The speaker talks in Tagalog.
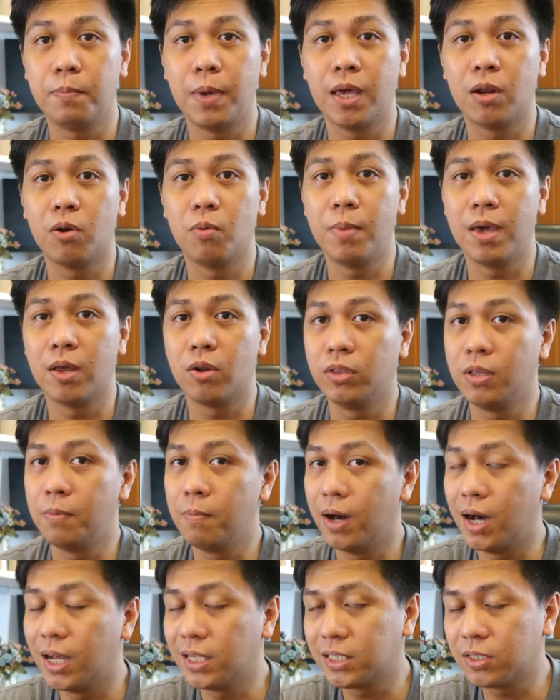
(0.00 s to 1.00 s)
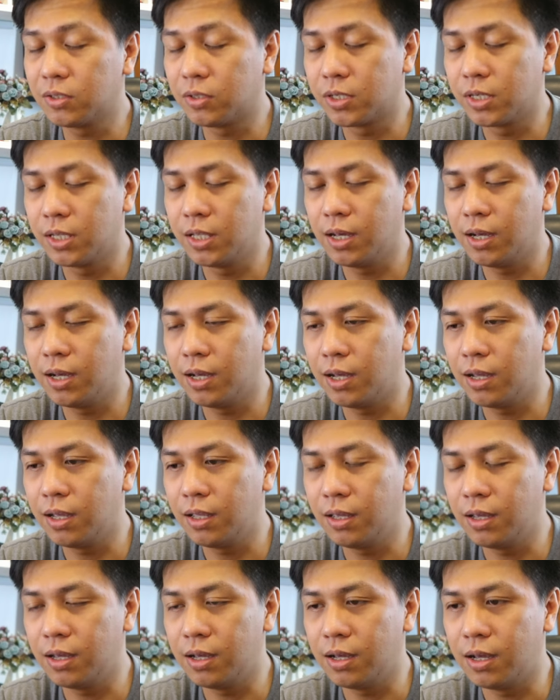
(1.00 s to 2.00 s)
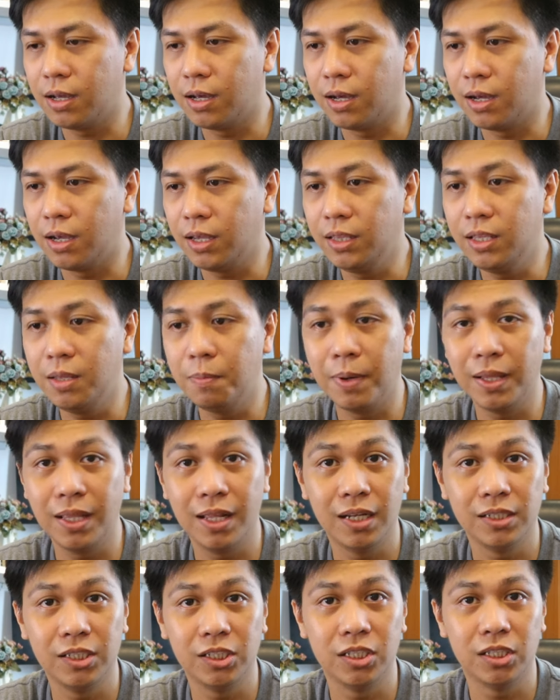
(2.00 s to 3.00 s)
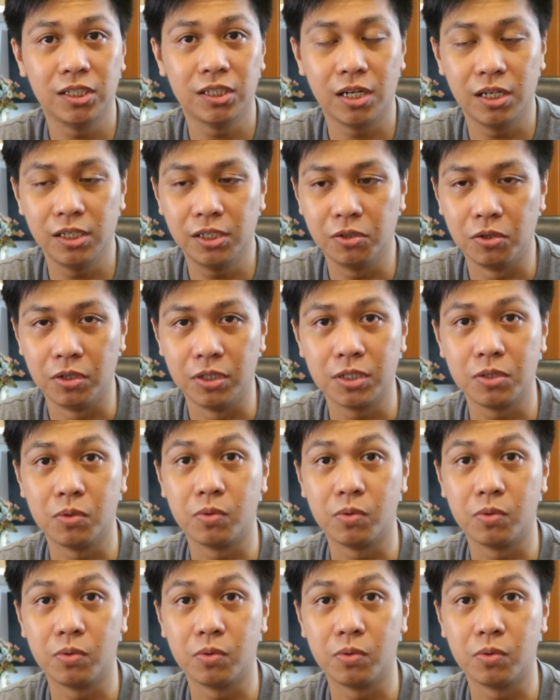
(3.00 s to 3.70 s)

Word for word: Pero meron din mga store na uh, hindi pa nila china-charge yun.